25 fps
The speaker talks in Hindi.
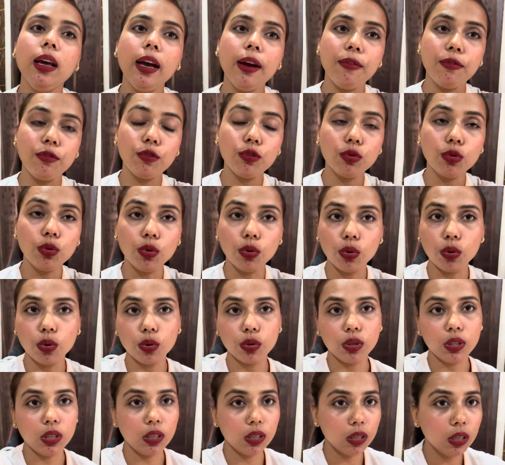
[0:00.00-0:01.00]
हैव टू गो
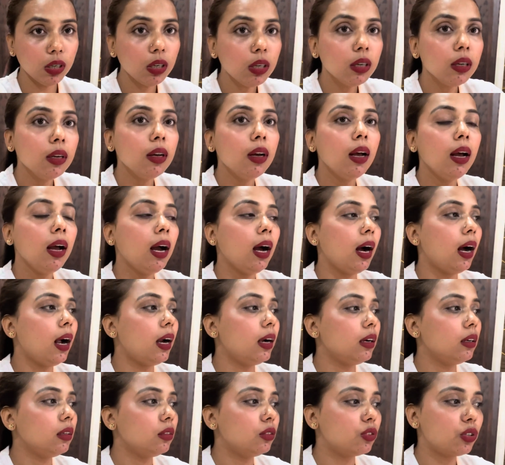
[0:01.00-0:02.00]
देयर
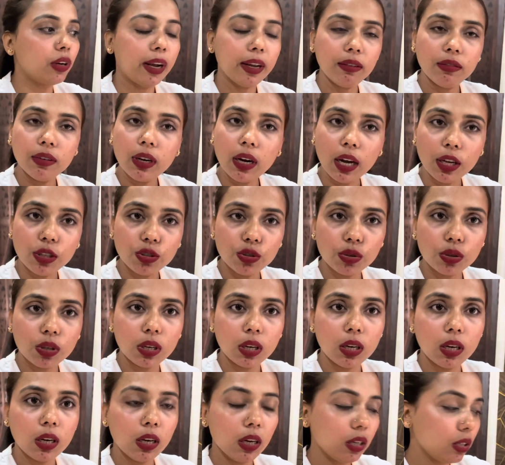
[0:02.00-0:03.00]
एंड ड्राइवर आ चुके
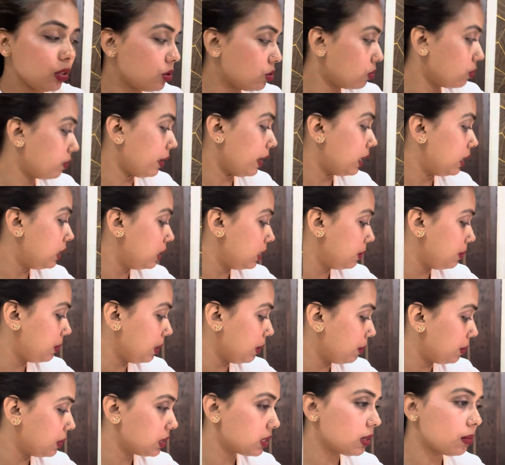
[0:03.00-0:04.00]
हैं सो so, वैनिटी भी
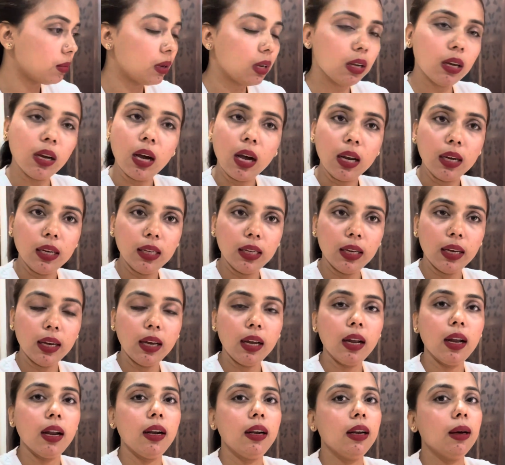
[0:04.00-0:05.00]
हमने सब लगा ली है
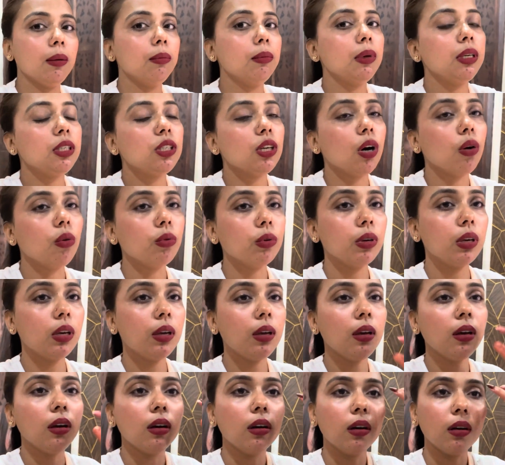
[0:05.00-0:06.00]
एंड अब मैं जाऊँगी
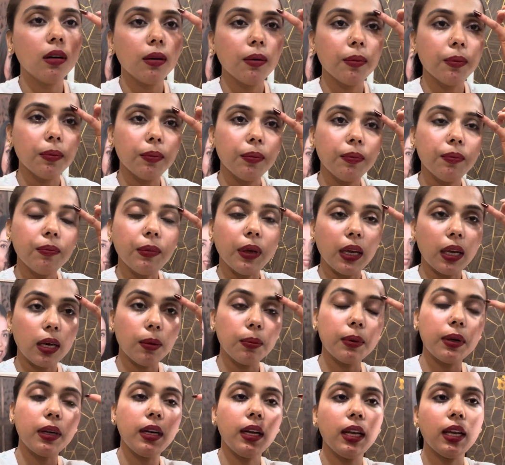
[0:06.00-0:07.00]
मेकअप uh,
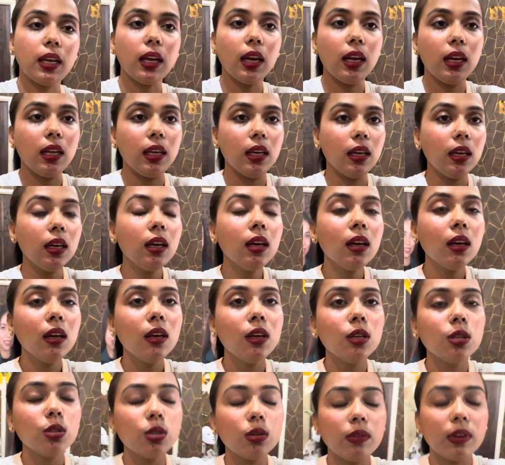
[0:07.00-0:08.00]
करने के लिए
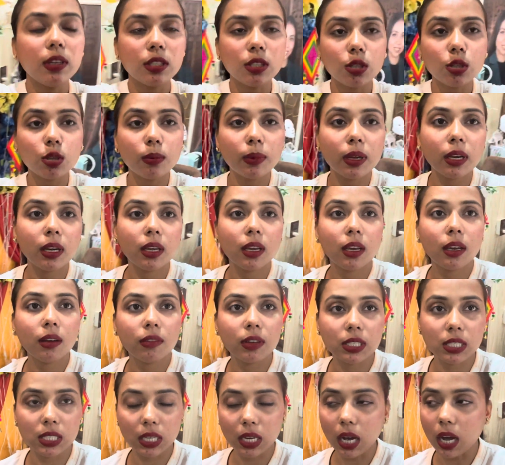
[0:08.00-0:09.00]
तो so, वैसे तो मैंने
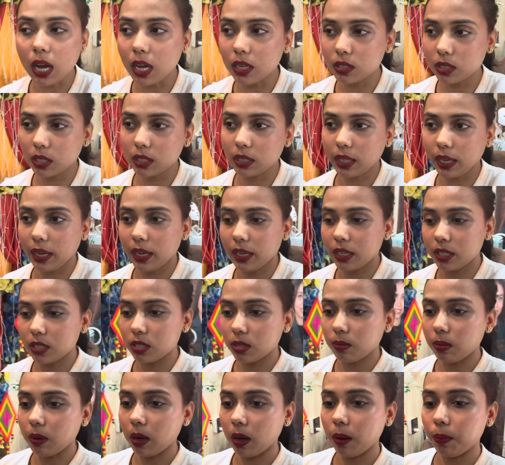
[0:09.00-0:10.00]
वैसे कहा जाता है कि
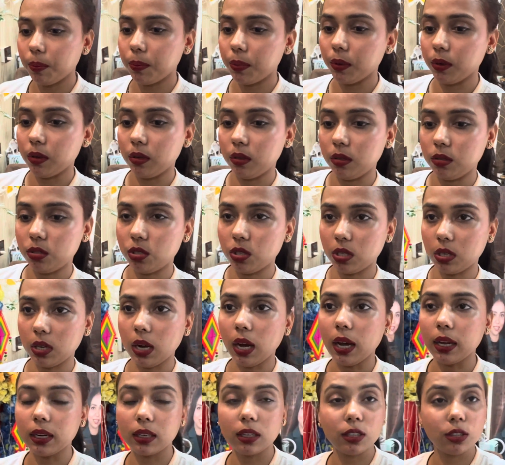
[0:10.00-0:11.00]
जब आप uh,
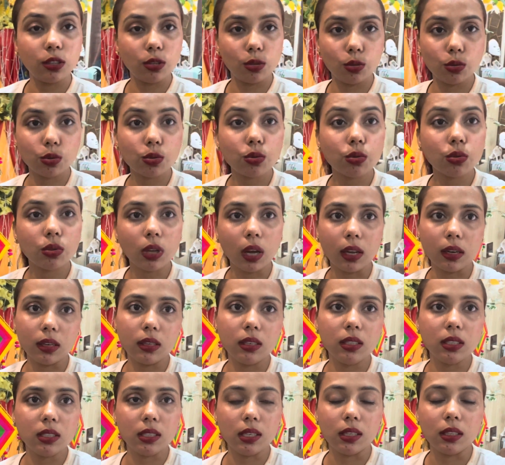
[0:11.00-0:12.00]
श्रृंगार करते हो तो उसको उतारा
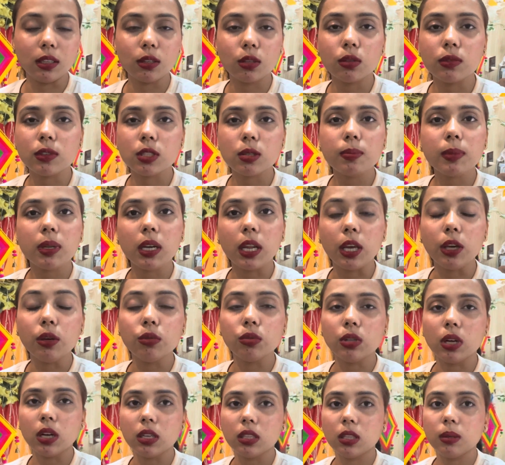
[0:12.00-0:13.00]
नहीं जाता तो वैसे मैं नहीं
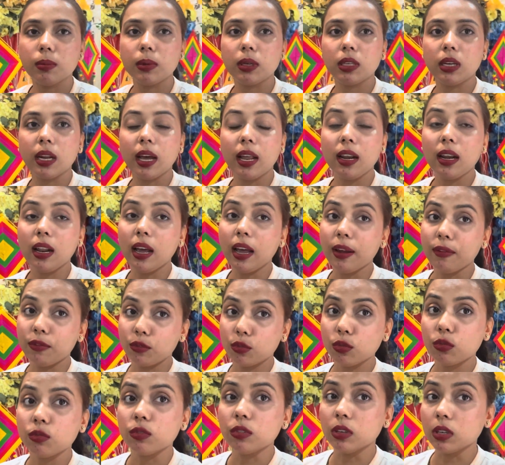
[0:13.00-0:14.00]
उतारती बट आई हैव
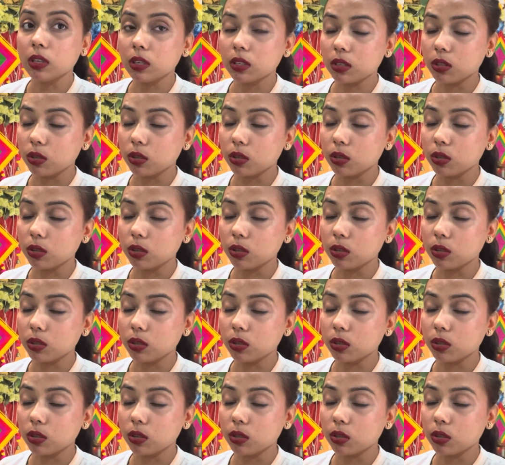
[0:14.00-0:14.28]
टू गो